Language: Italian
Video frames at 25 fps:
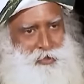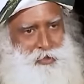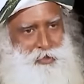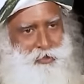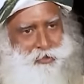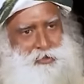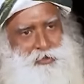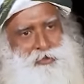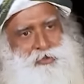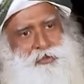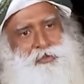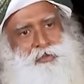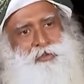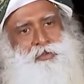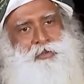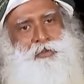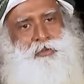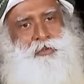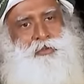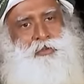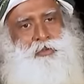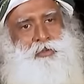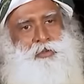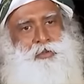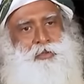sei sicuro.
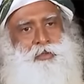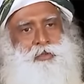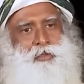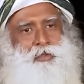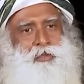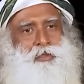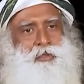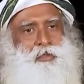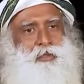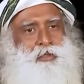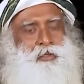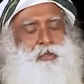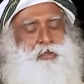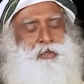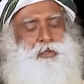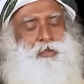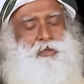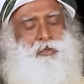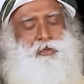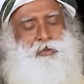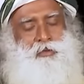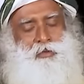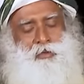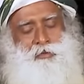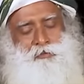
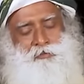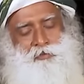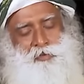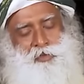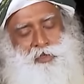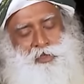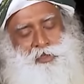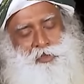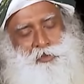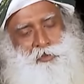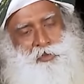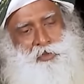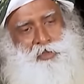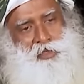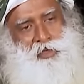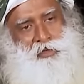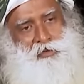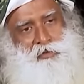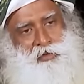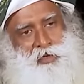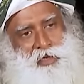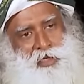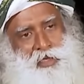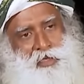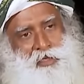La
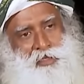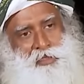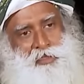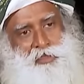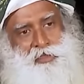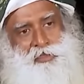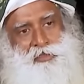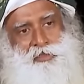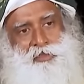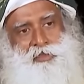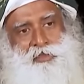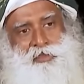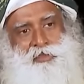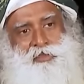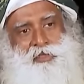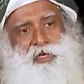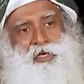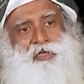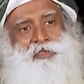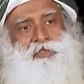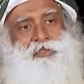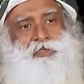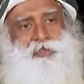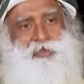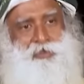sicurezza senza chiarezza è
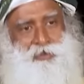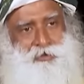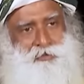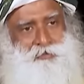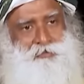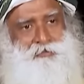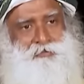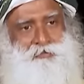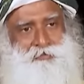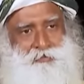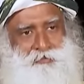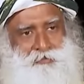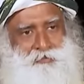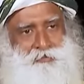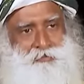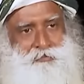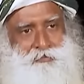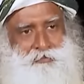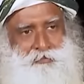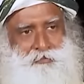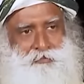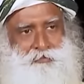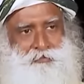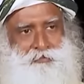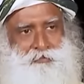un disastro.
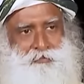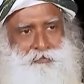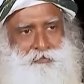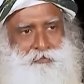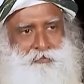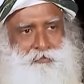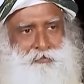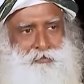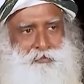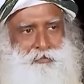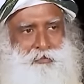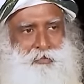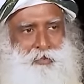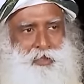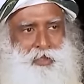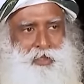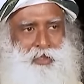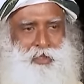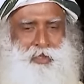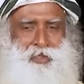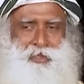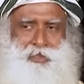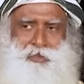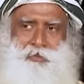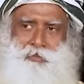
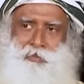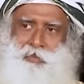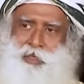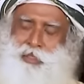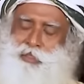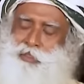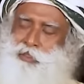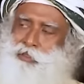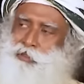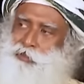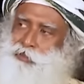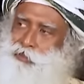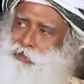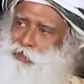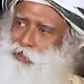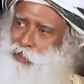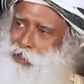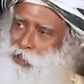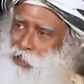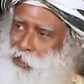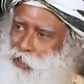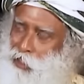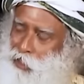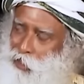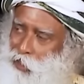È meglio vedere
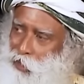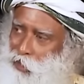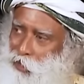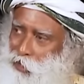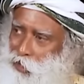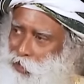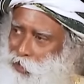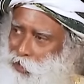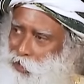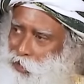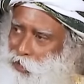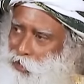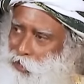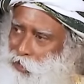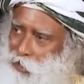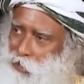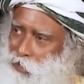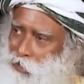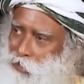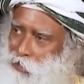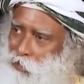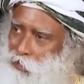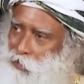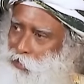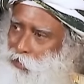chiaramente
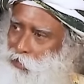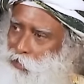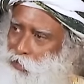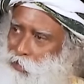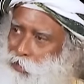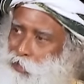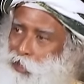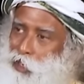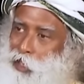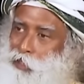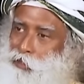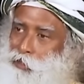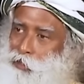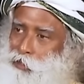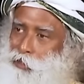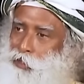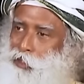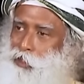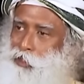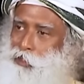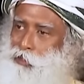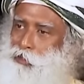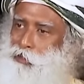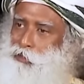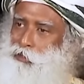piuttosto che
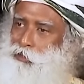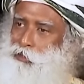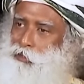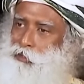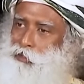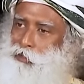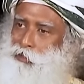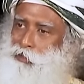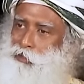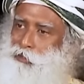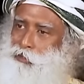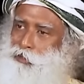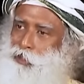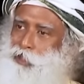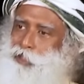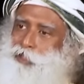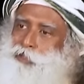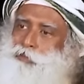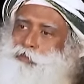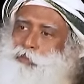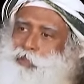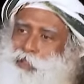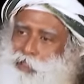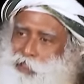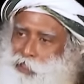semplicemente
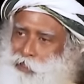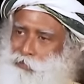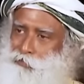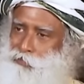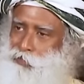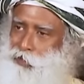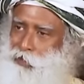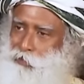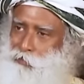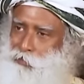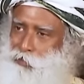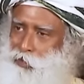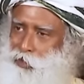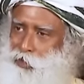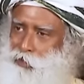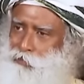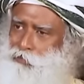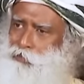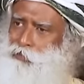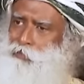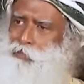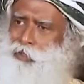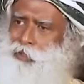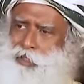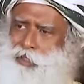credere in qualcosa.
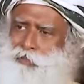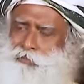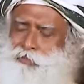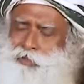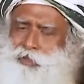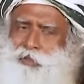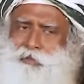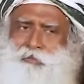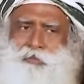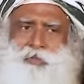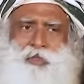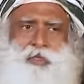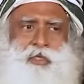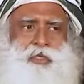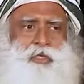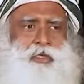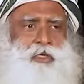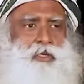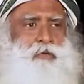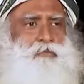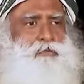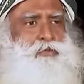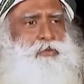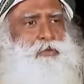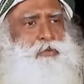Se credi
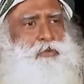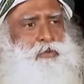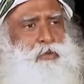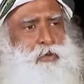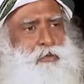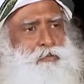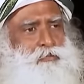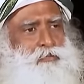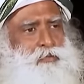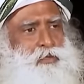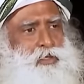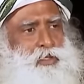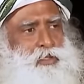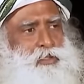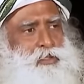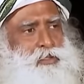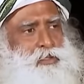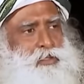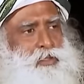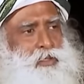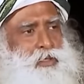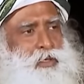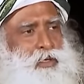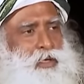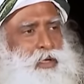in qualcosa, questo
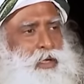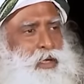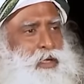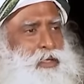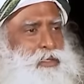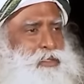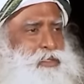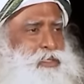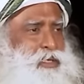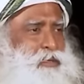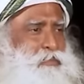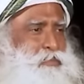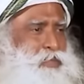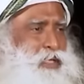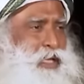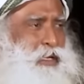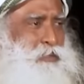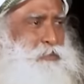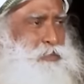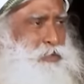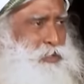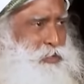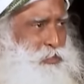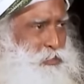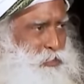ti dà sicurezza e a
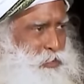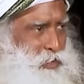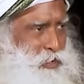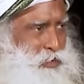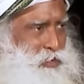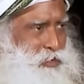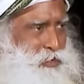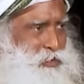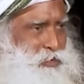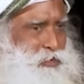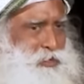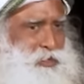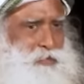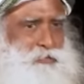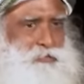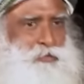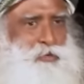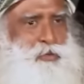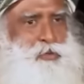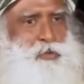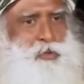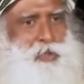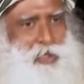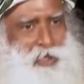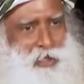volte funziona
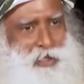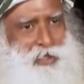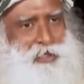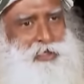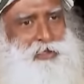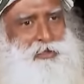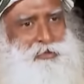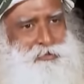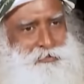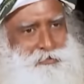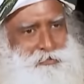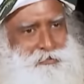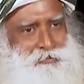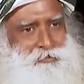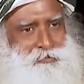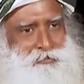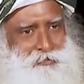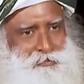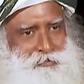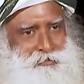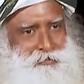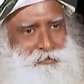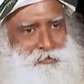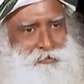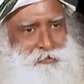purtroppo.